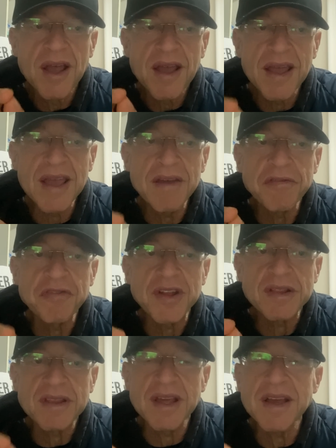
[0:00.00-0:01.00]

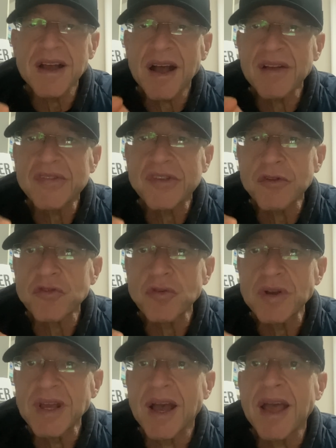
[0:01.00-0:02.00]
EVT
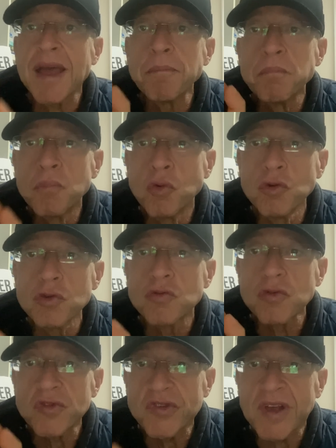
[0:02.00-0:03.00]
Assessoria. É
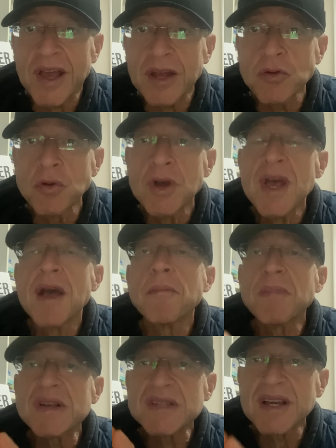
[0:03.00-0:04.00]
muito sério,
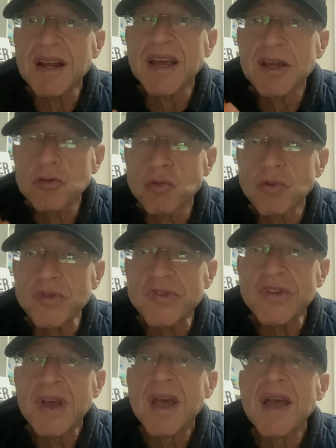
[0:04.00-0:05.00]
mas ela reduz
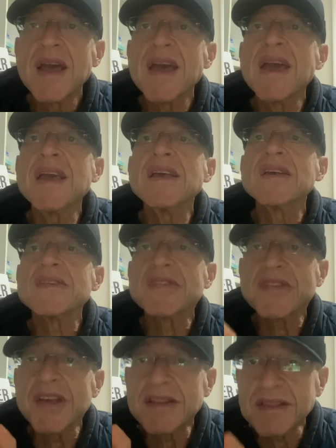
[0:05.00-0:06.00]
em
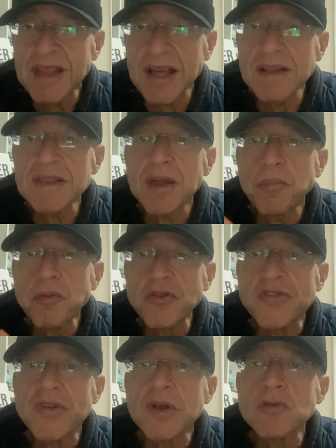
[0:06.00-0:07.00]

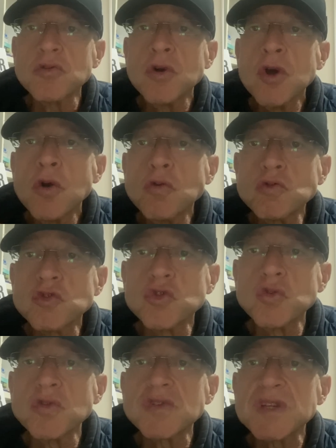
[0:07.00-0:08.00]
70% os
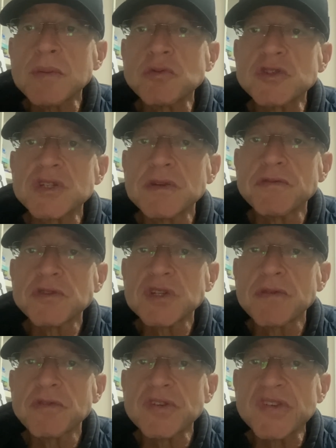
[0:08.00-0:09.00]
juros abusivos que
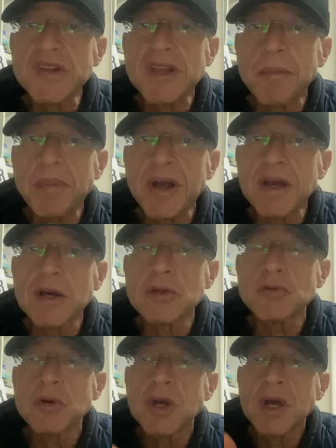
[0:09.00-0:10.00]
você está
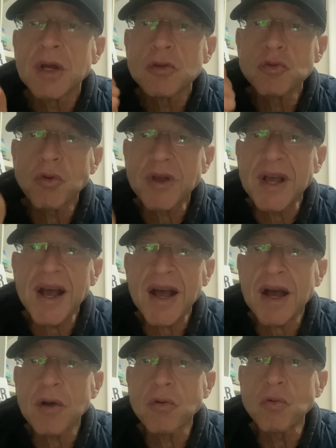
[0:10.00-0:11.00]
pagando no
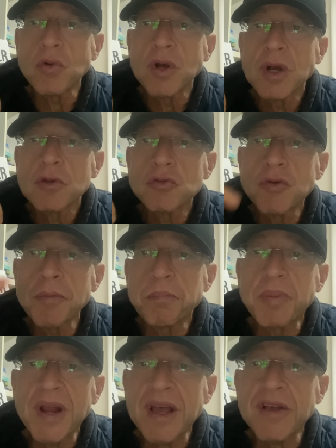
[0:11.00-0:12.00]
carro, no
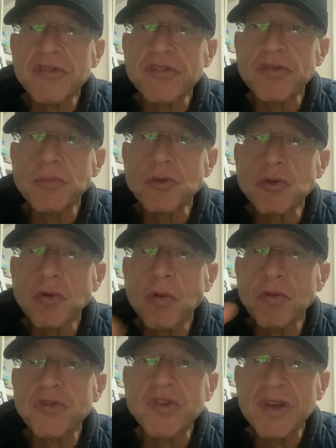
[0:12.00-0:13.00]
empréstimo, no
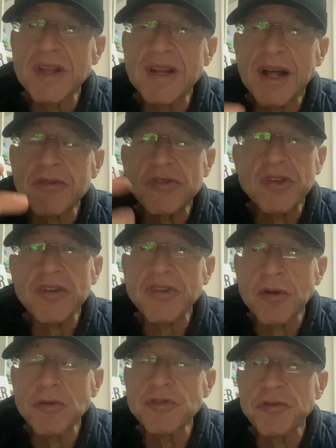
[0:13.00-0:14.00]
consignado, seja
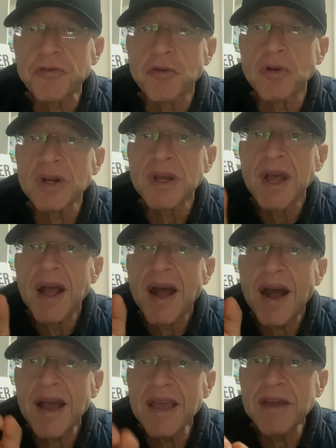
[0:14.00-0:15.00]
onde for,
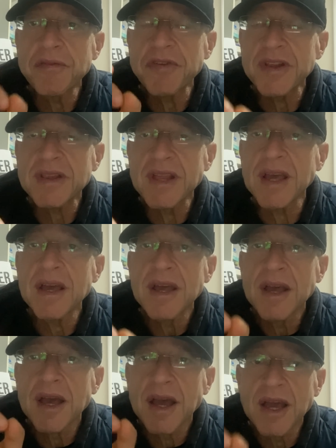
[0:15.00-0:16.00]
a EVT
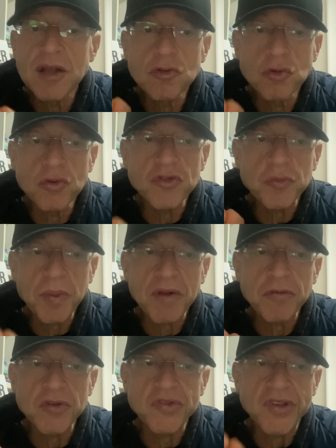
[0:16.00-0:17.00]
reduz para
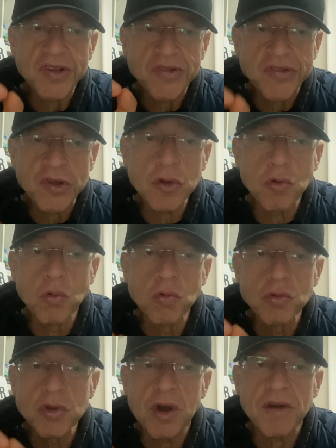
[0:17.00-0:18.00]
você.
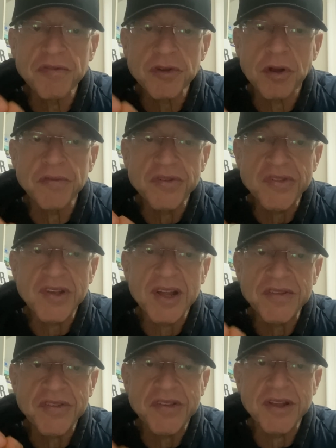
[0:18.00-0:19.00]

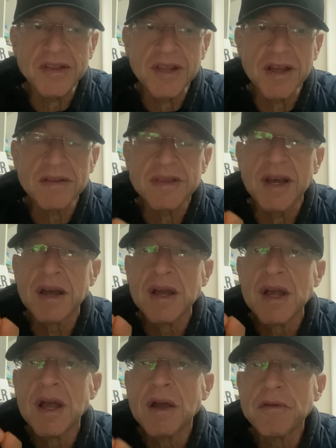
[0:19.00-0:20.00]
51997 70
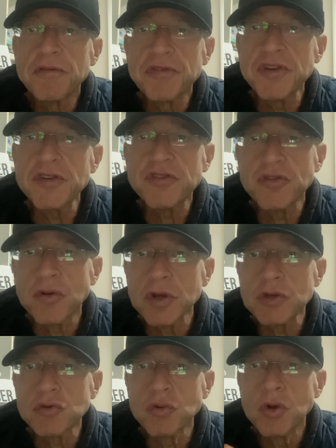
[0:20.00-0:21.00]

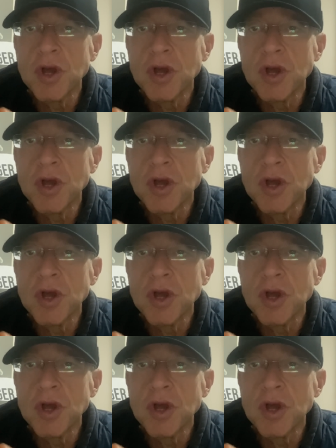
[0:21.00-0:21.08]
28